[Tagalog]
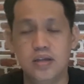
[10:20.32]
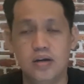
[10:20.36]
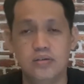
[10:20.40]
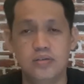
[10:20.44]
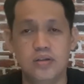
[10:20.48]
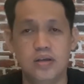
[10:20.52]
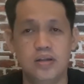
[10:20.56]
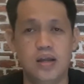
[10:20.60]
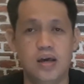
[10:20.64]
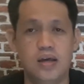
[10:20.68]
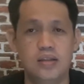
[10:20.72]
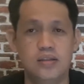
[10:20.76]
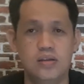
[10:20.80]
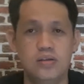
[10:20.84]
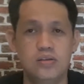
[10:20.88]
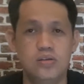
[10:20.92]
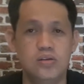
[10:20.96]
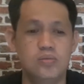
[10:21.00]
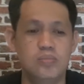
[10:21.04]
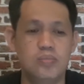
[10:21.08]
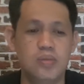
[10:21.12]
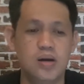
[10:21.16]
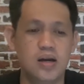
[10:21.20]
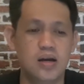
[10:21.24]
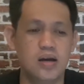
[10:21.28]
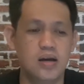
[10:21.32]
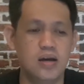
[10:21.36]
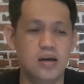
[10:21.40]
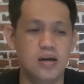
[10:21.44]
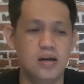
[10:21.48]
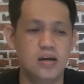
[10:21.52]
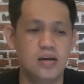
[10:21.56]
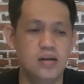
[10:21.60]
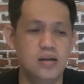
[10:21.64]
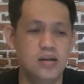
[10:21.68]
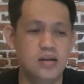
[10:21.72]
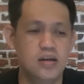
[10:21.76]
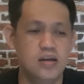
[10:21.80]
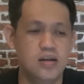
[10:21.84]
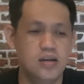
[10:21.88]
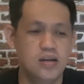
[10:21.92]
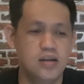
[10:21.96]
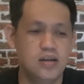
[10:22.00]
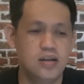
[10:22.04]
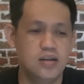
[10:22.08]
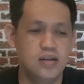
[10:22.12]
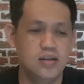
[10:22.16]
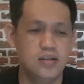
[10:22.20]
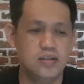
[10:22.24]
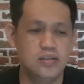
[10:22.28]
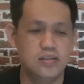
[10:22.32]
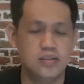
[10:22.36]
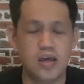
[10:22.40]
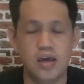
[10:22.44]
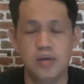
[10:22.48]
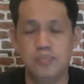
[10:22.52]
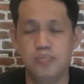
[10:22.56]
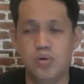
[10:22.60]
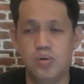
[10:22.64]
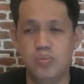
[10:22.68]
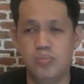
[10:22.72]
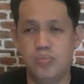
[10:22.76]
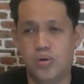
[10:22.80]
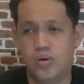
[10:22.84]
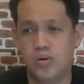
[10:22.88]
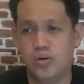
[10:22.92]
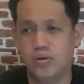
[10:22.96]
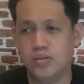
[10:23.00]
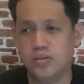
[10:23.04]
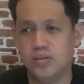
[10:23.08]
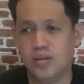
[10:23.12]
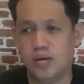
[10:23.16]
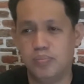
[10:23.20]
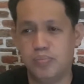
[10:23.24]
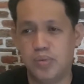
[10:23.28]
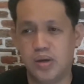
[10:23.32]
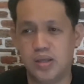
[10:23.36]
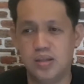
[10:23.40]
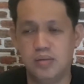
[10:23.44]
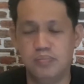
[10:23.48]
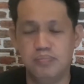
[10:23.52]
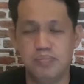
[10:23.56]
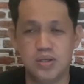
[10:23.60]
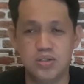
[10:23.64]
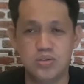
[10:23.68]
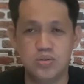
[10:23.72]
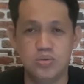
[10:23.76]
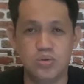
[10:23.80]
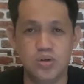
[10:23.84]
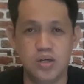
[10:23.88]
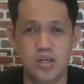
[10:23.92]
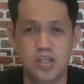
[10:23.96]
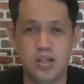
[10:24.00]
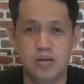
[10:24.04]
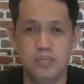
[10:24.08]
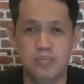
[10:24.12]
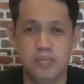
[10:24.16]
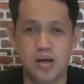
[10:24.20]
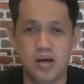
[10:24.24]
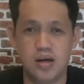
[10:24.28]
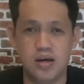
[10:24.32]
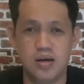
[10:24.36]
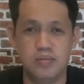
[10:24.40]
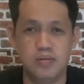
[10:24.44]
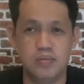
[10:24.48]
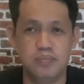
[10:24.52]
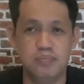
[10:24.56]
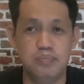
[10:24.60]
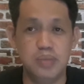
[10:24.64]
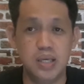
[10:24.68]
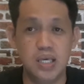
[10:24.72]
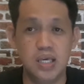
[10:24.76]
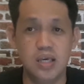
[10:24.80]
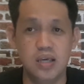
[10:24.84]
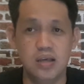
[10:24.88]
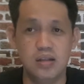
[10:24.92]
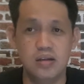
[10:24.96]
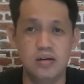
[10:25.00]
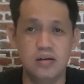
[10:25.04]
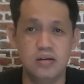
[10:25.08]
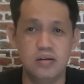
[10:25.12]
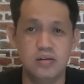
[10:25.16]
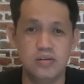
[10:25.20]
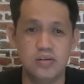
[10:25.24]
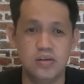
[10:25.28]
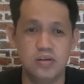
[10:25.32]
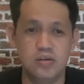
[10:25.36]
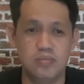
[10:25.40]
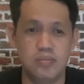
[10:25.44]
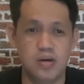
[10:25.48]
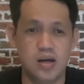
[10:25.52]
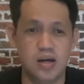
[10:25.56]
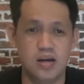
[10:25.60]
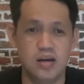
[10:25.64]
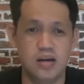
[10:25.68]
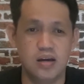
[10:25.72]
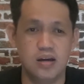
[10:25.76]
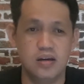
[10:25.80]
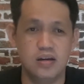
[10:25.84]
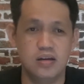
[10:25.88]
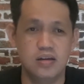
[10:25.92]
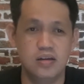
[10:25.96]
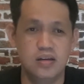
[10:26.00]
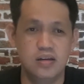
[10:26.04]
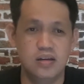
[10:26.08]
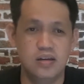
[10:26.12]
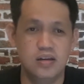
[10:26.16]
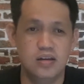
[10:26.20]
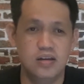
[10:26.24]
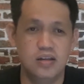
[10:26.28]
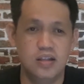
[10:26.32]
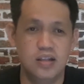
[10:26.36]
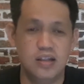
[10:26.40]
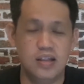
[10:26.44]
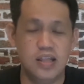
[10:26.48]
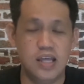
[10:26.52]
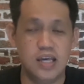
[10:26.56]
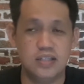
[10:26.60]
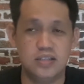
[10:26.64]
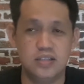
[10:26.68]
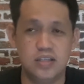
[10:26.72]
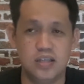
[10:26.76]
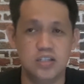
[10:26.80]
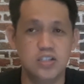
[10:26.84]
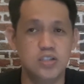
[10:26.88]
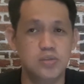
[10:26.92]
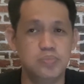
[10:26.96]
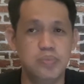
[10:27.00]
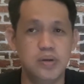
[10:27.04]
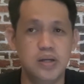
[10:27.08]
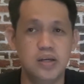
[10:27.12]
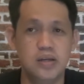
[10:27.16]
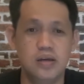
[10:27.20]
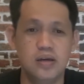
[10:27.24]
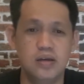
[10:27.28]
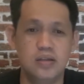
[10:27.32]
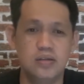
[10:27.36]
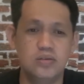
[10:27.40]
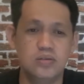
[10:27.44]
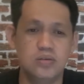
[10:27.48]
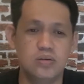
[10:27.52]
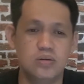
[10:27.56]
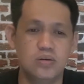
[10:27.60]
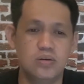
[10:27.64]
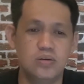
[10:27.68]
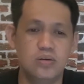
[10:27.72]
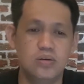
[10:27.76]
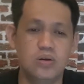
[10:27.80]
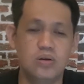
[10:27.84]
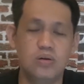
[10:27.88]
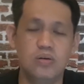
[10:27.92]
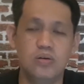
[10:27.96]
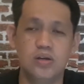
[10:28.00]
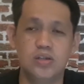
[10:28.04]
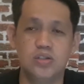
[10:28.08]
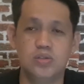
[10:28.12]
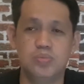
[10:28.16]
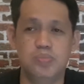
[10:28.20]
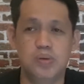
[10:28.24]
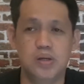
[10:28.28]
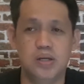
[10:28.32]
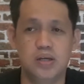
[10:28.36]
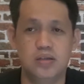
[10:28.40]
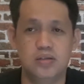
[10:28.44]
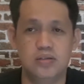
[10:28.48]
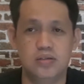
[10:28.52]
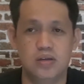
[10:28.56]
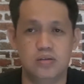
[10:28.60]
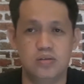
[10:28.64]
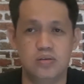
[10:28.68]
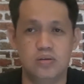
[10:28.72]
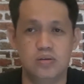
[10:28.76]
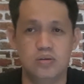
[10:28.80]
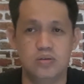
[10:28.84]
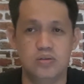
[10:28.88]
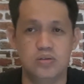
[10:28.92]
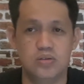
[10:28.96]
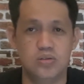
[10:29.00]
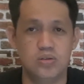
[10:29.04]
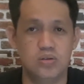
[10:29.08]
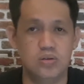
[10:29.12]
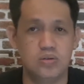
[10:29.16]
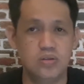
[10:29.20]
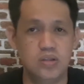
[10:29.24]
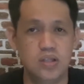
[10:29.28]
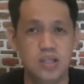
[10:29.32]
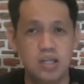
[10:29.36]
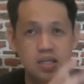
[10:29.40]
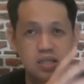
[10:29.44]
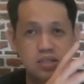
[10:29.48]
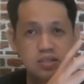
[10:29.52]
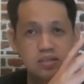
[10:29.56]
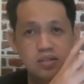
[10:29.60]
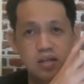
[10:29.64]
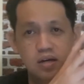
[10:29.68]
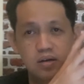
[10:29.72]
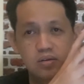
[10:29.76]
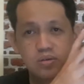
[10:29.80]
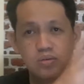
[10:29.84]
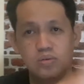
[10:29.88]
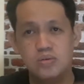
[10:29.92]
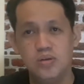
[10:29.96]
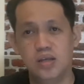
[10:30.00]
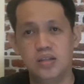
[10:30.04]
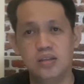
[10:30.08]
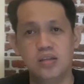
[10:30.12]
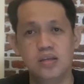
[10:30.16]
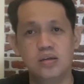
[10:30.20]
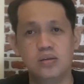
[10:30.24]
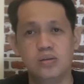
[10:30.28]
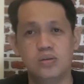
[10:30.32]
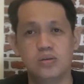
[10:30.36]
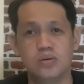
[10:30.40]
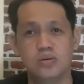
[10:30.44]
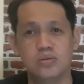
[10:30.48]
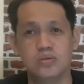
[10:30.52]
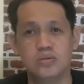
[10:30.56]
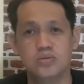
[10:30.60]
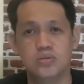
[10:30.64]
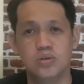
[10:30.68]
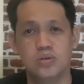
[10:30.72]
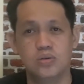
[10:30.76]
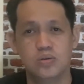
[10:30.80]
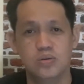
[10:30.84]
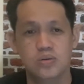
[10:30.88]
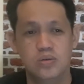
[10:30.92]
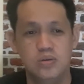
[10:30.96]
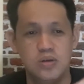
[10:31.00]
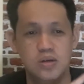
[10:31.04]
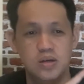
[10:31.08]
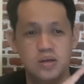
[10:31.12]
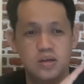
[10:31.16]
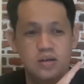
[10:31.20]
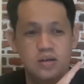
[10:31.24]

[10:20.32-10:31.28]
down na natin yung mga type of work na pwedeng pasukin ng mga beginner, yung mga less experience or no experience at all. So, nilist down ko na dito. So,